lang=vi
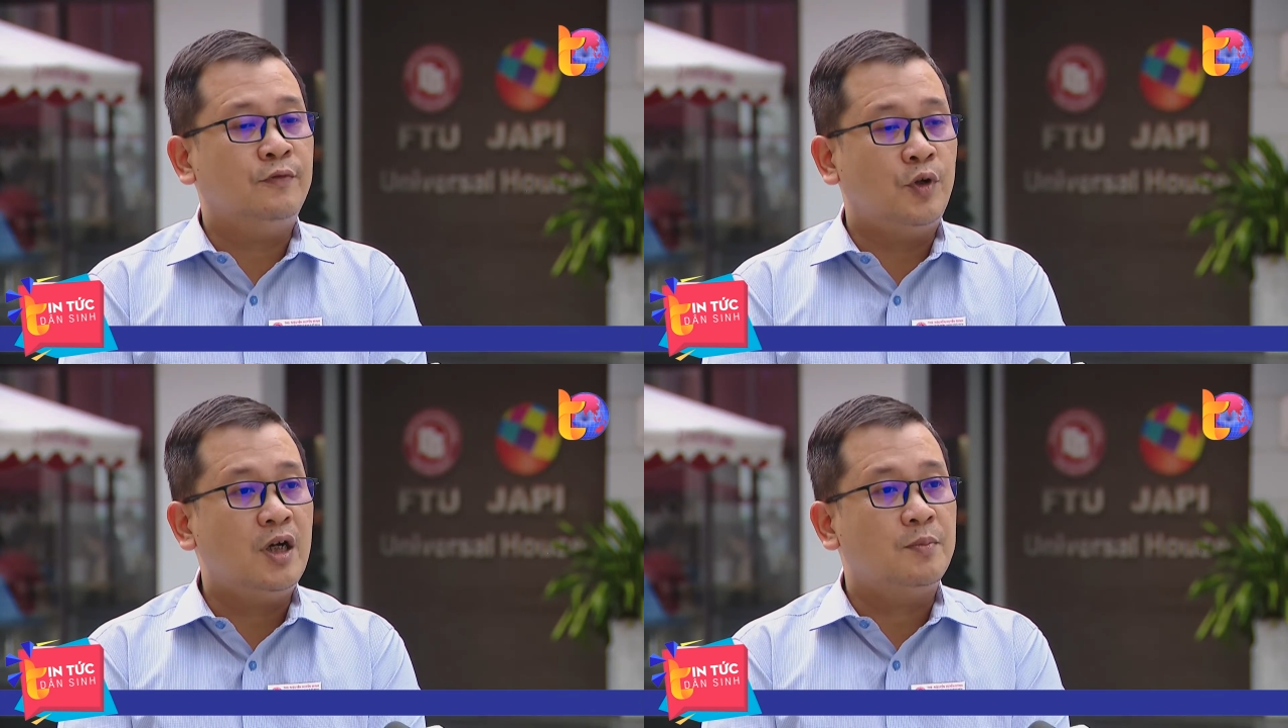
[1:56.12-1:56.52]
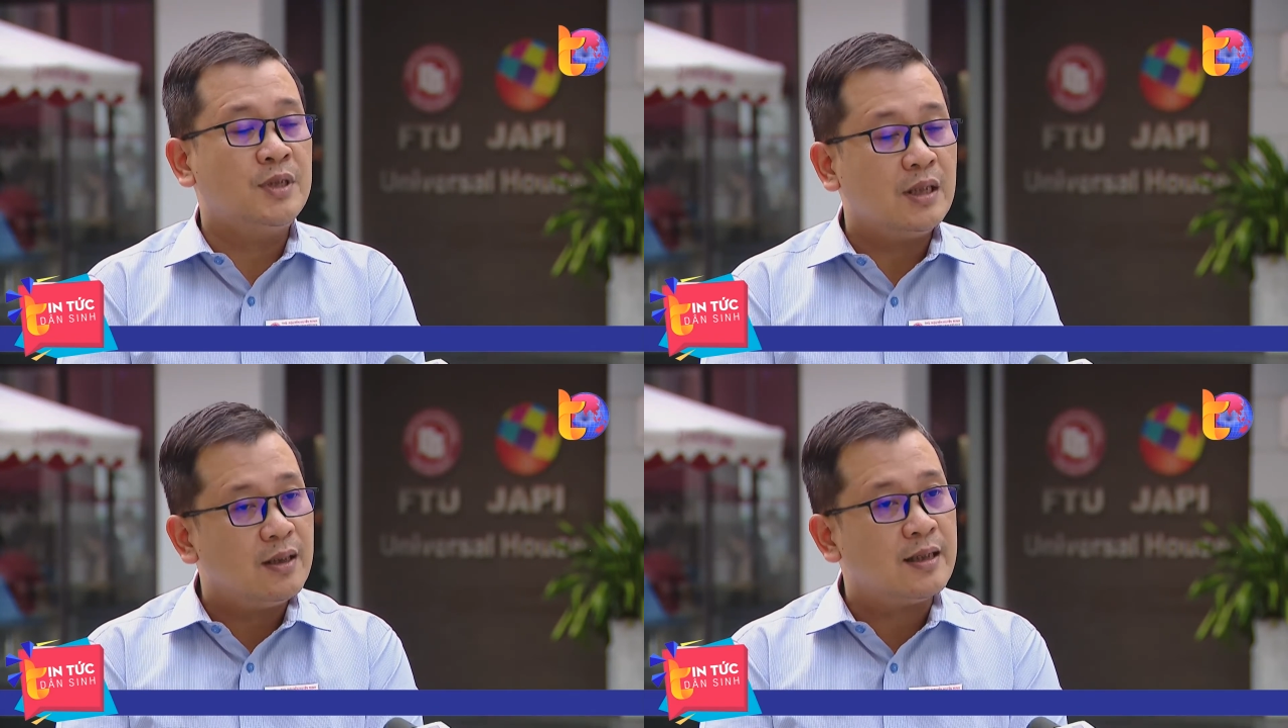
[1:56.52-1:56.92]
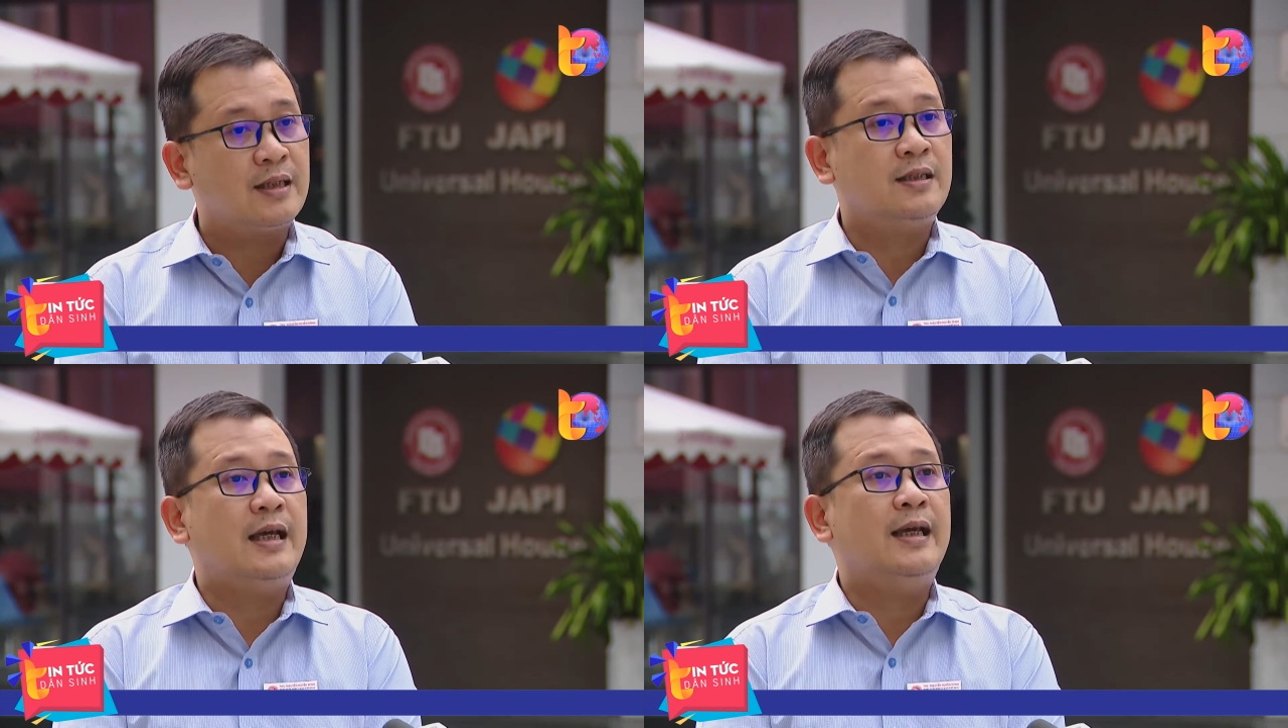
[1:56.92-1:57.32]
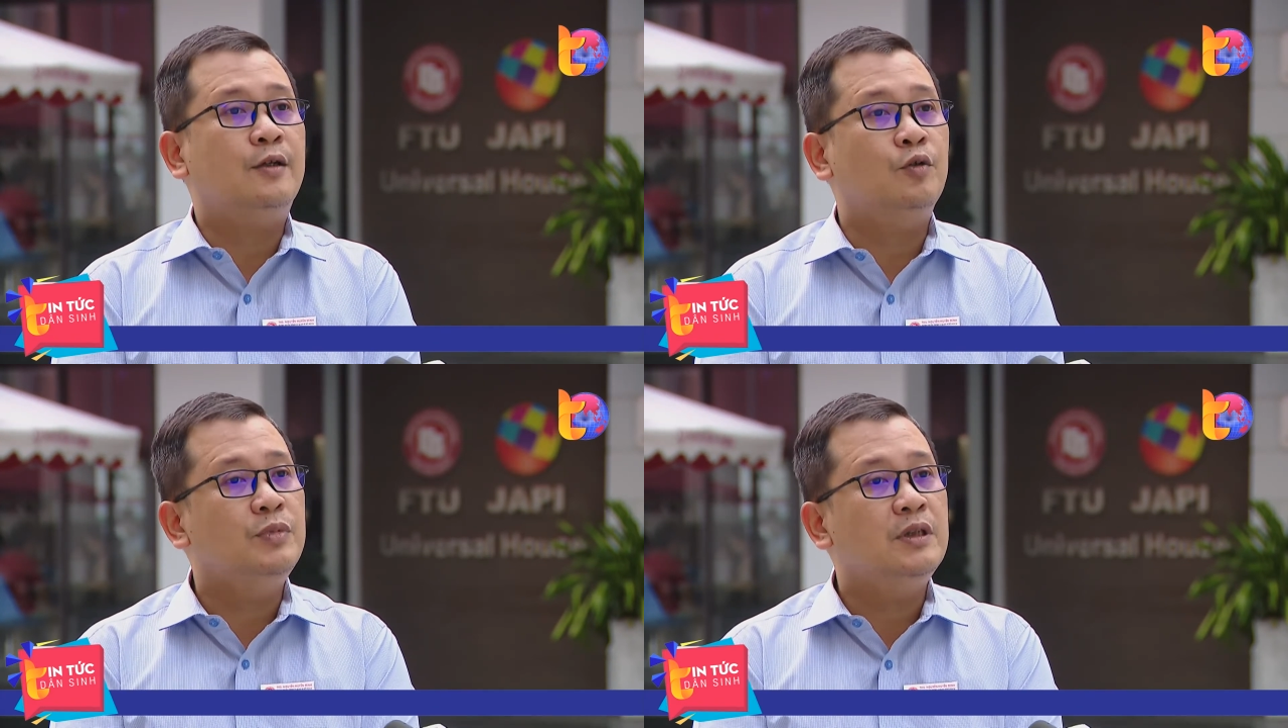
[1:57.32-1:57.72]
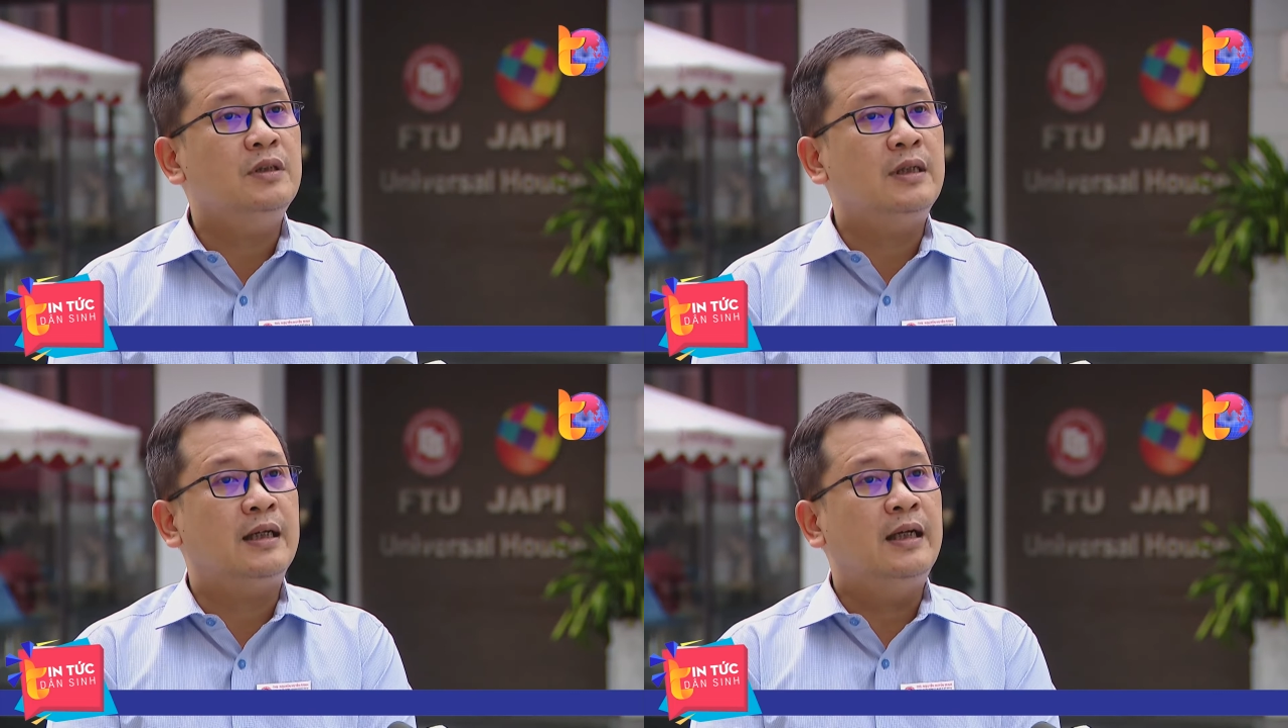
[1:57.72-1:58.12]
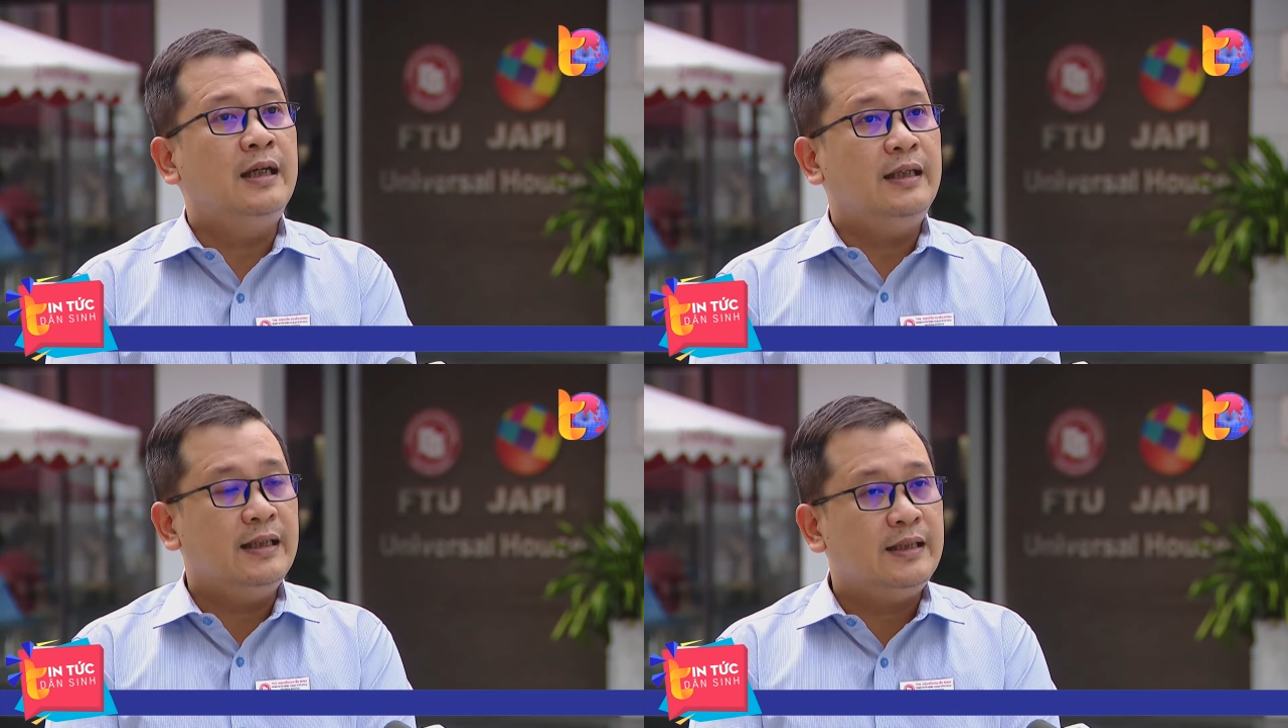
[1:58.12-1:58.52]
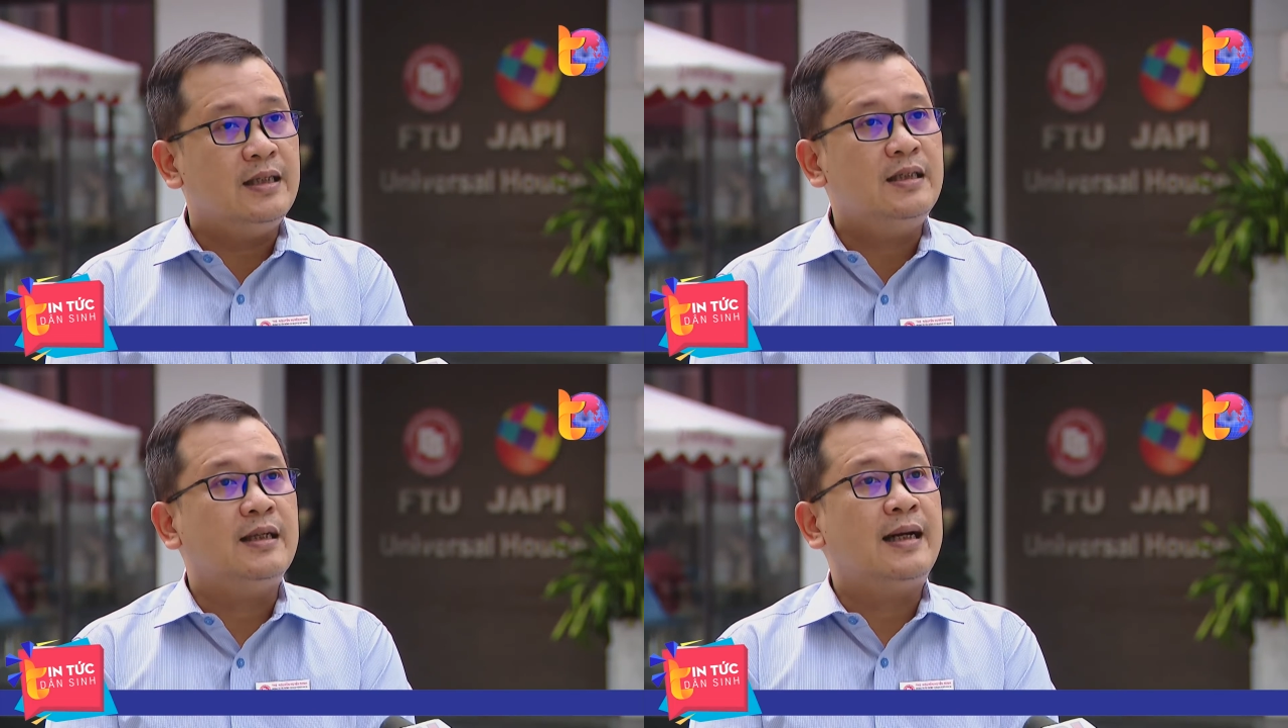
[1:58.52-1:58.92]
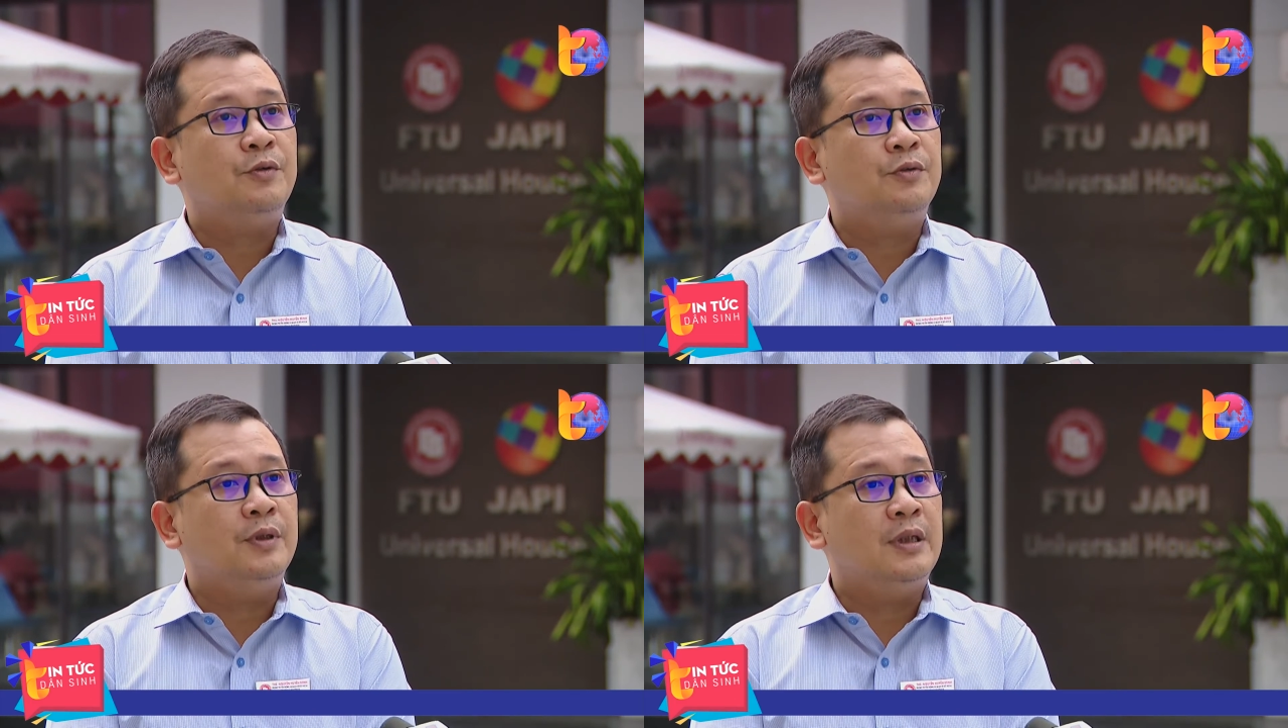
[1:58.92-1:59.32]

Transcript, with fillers: phối hợp rất là chặt chẽ cũng như là ý kiến chỉ đạo